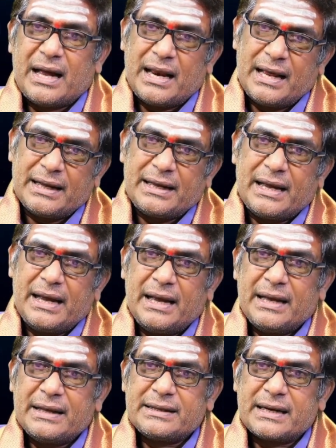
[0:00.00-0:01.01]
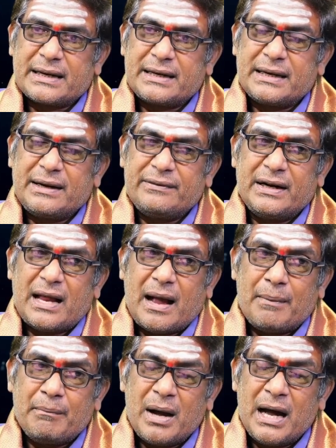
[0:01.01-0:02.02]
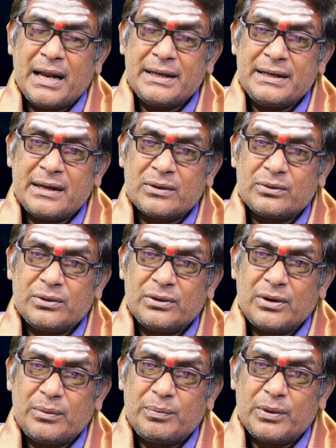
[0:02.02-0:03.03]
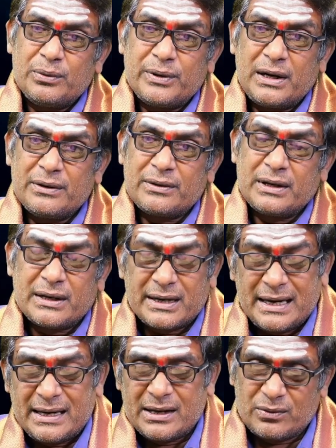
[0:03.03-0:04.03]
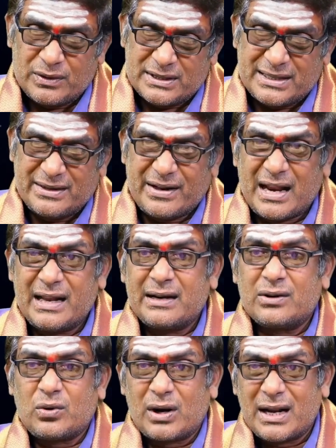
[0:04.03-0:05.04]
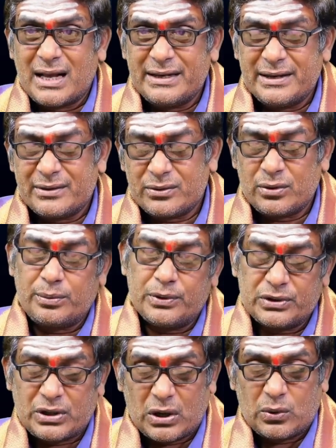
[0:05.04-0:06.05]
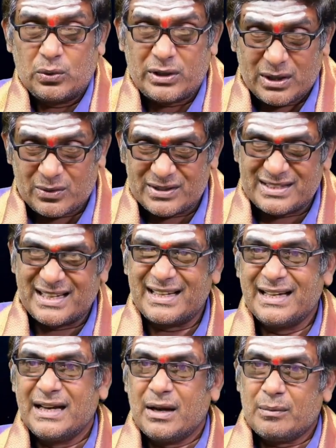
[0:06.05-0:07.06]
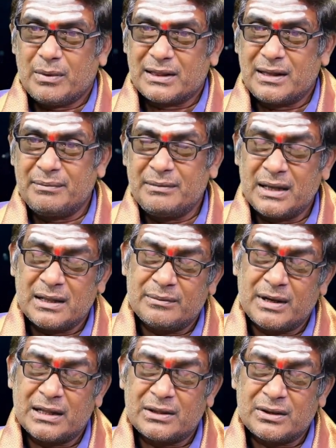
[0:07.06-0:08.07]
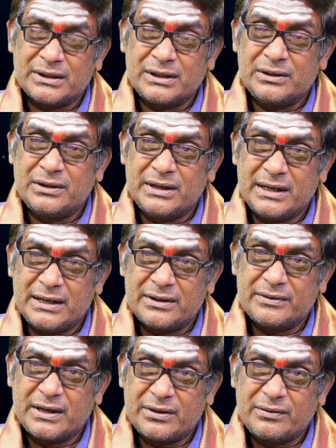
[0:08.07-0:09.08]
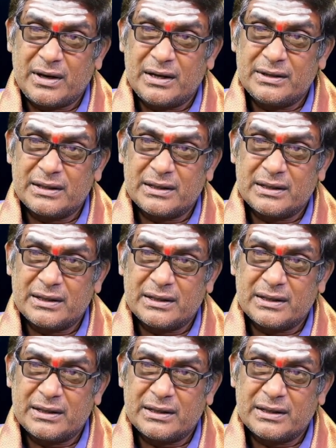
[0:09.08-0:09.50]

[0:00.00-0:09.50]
అలాగే చక్కగా వీళ్ళు అమ్మాలి అనుకున్నప్పుడు వీళ్ళకి రేట్లు ఎక్కువ వస్తాయి అలాగే కొనాలి అనుకున్నప్పుడు తక్కువ ధరకు వస్తాయి మొత్తం మీద మాత్రం ఇళ్ళు లేనటువంటి వాళ్ళు